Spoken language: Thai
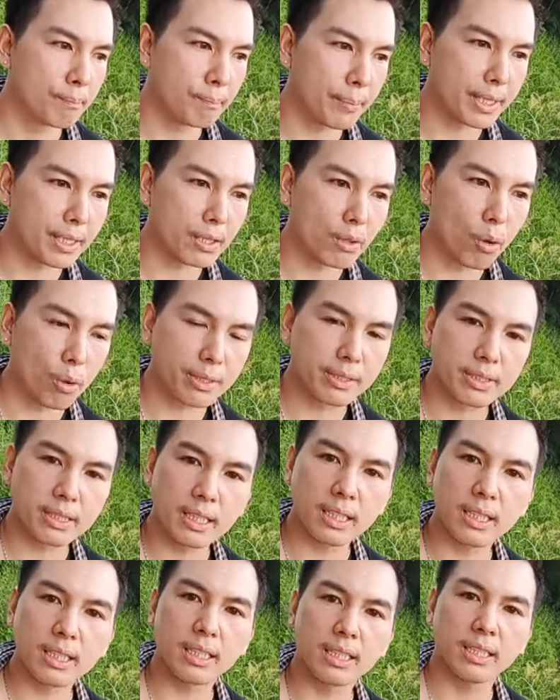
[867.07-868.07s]
เป็นคน
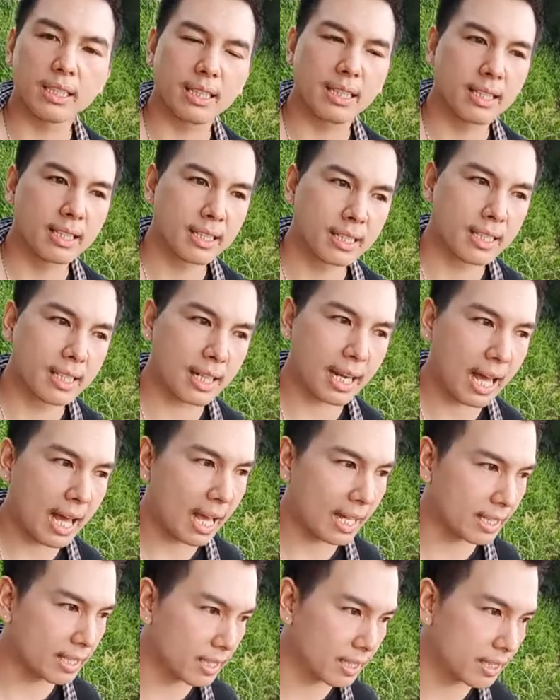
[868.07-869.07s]
ที่ก
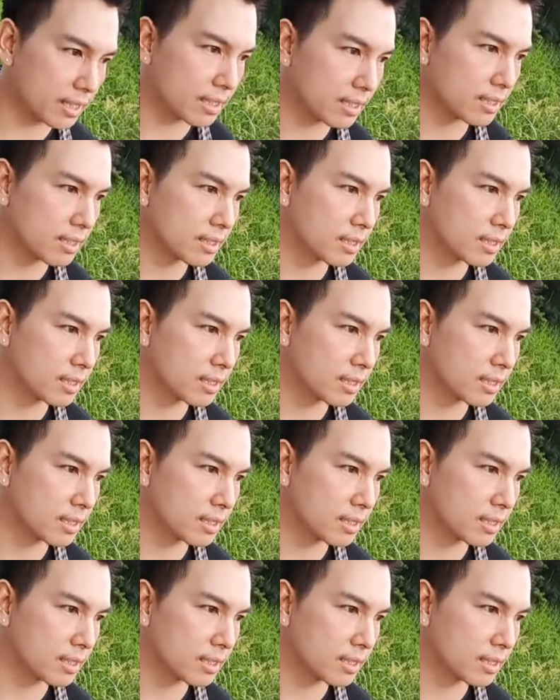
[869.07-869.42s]
ล้าคิด